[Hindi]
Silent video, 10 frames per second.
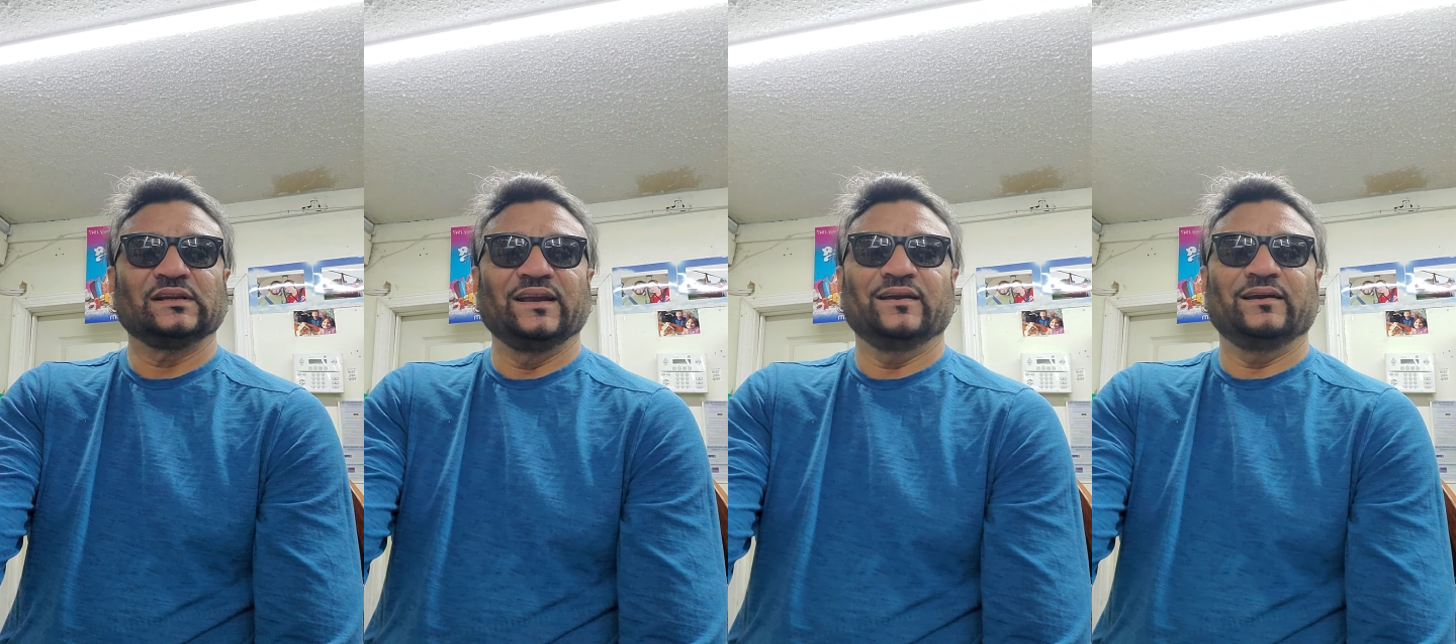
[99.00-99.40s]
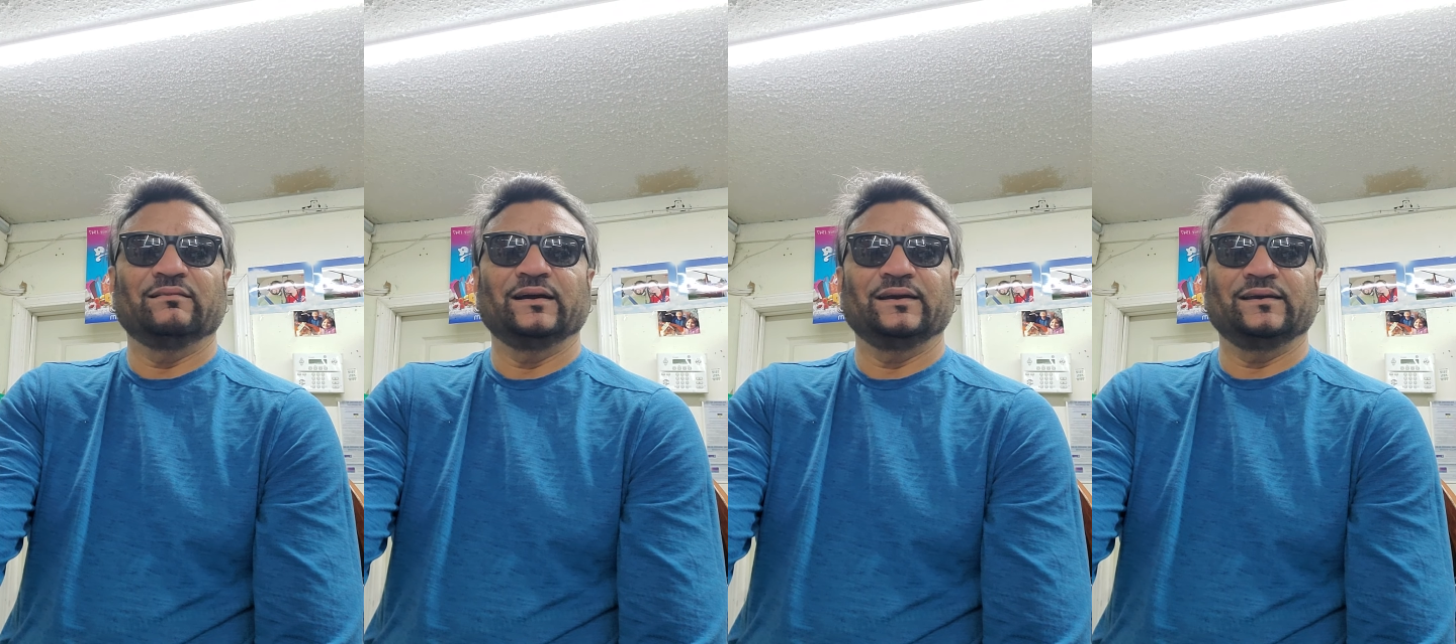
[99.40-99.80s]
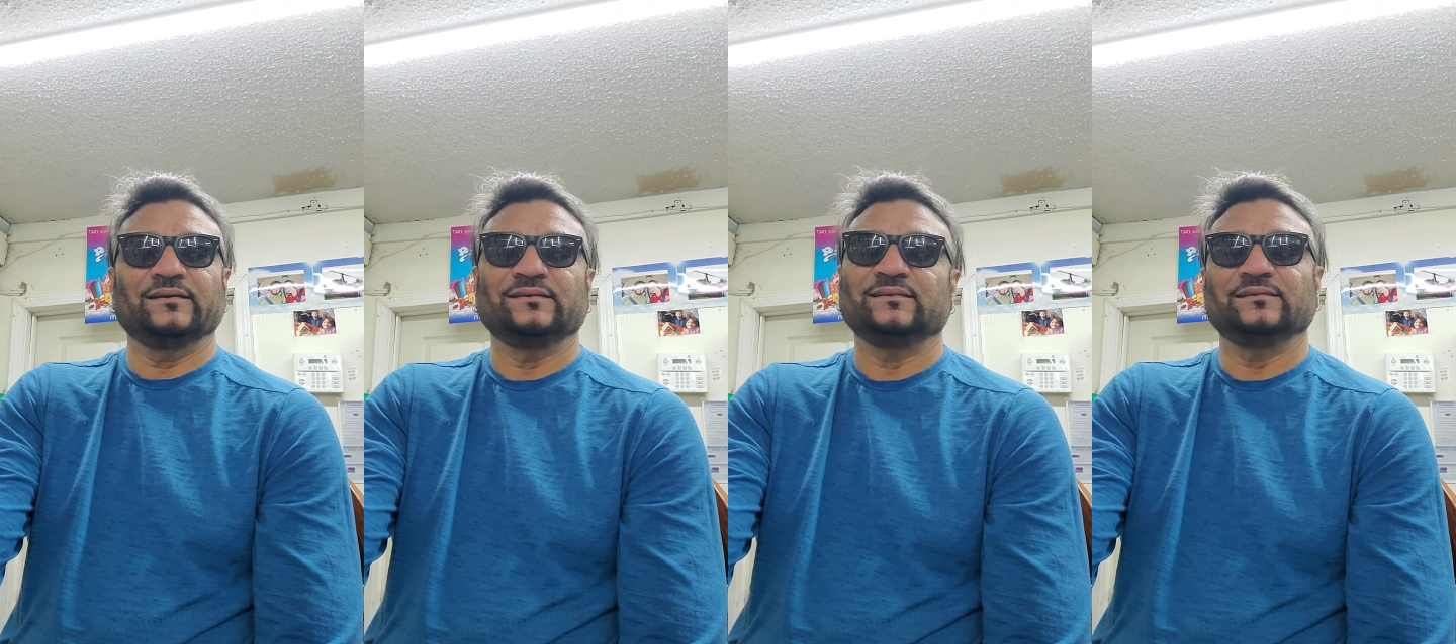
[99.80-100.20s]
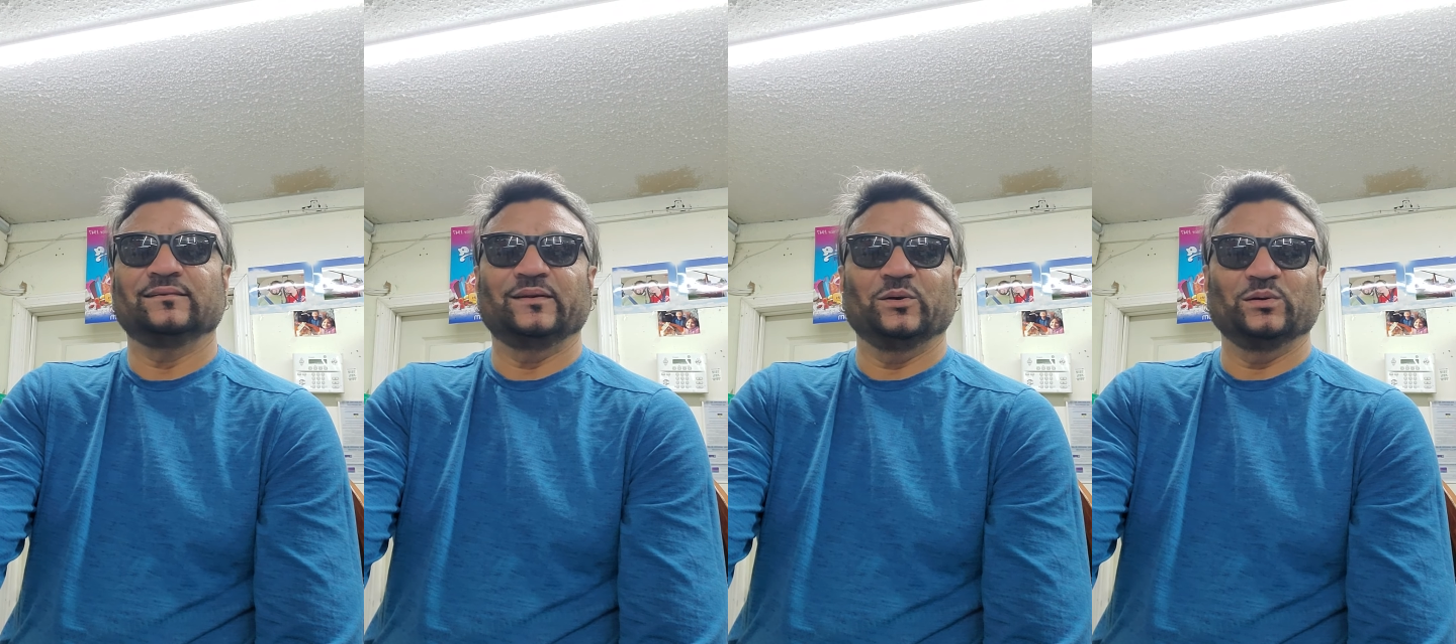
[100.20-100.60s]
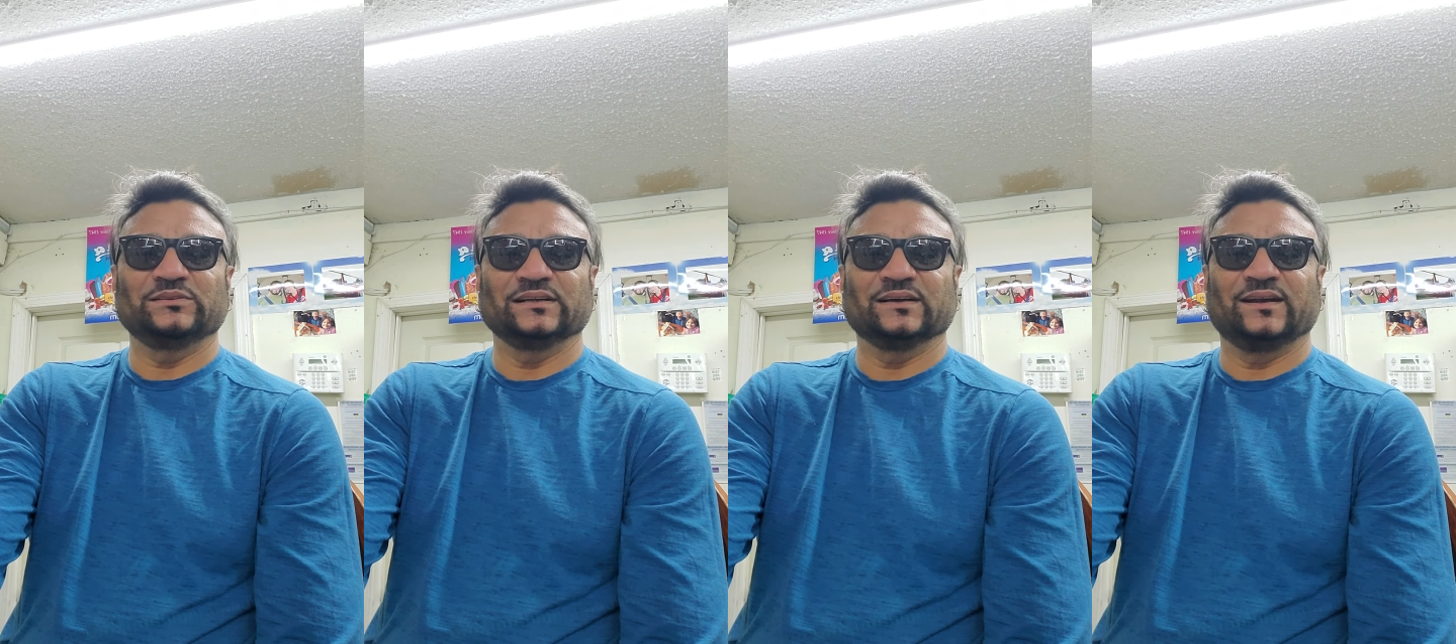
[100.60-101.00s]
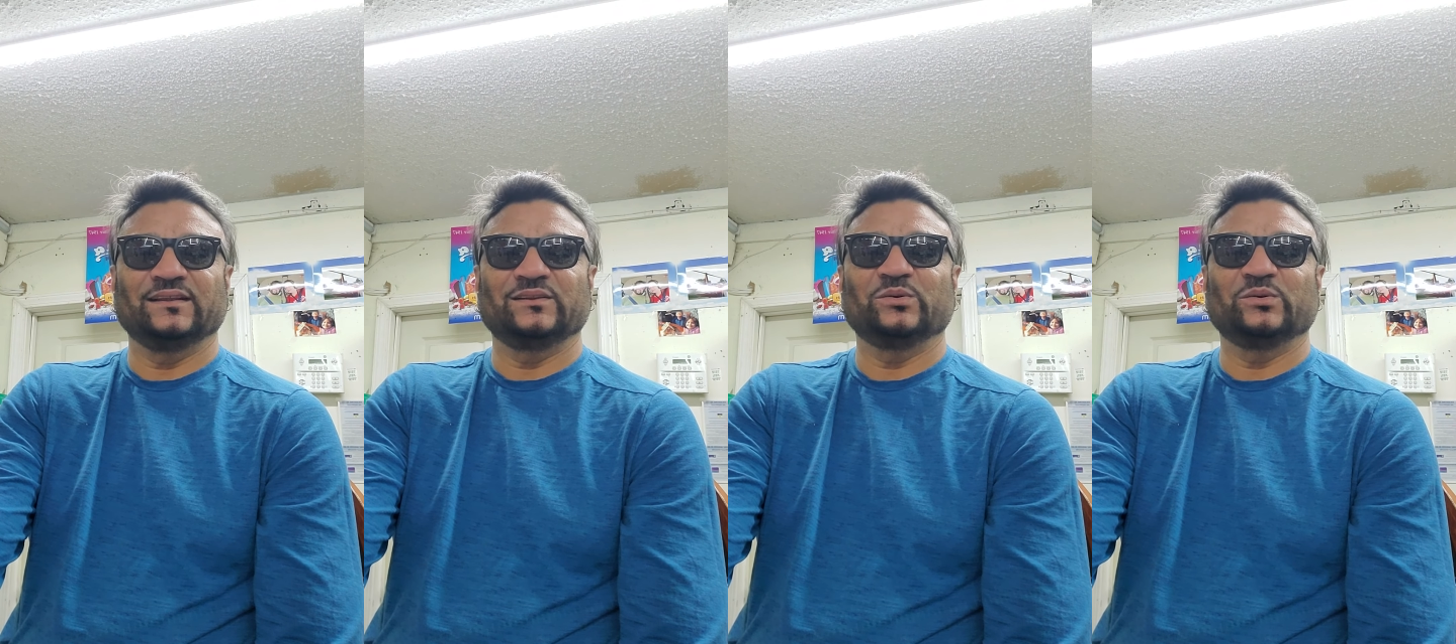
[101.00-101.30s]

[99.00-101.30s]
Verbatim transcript: कि भाई कोई ना कोई चक्कर है